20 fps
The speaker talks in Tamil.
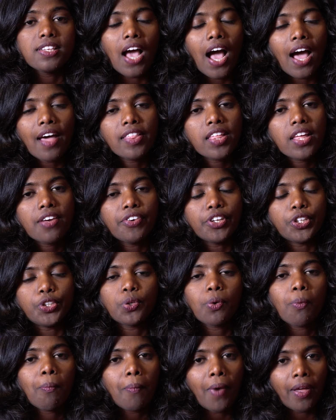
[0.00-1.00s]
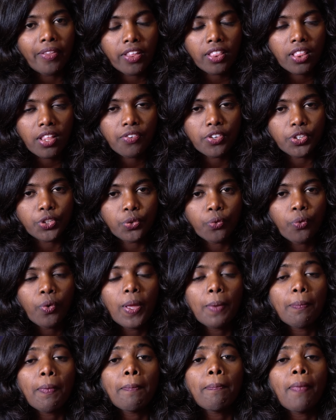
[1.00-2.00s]
ஜாதியை வச்சும் மதத்தை வச்சும்
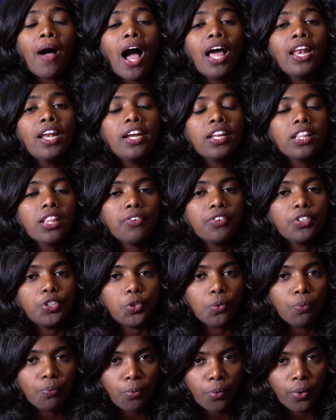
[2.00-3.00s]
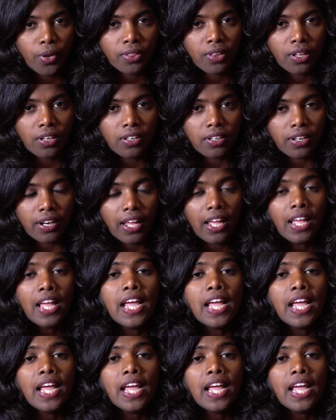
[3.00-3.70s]
இப்போ பாலினத்தை வச்சும் புறந்தொள்ளுற